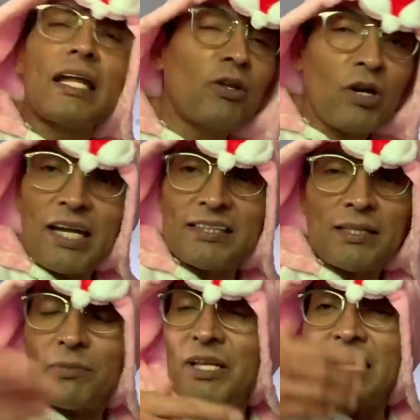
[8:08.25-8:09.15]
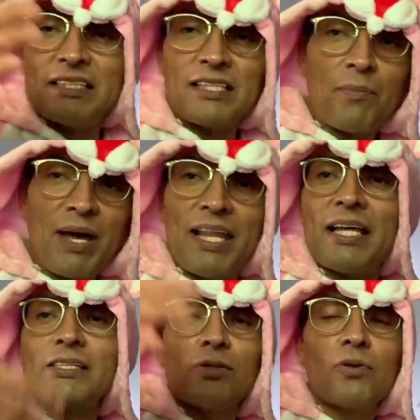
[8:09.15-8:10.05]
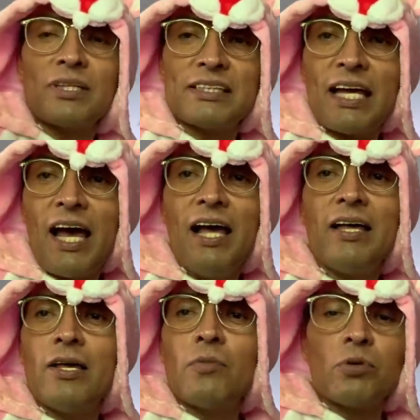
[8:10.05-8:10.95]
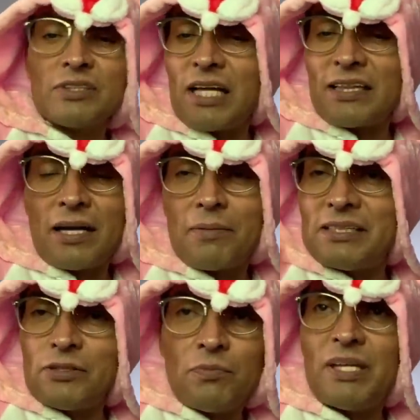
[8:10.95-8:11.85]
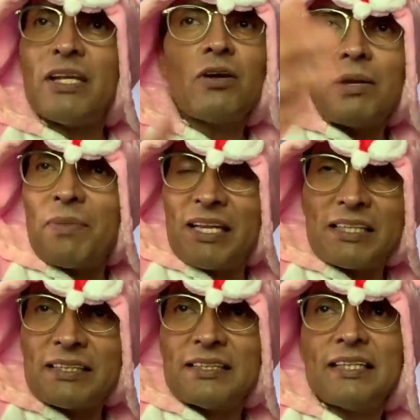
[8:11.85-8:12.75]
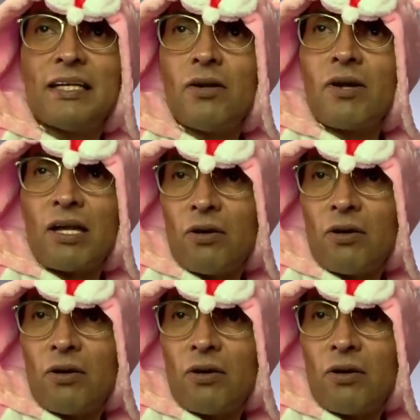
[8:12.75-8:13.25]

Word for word: no le acepta las llamadas o lo que sea, pues a través de un video le mandas decir lo que,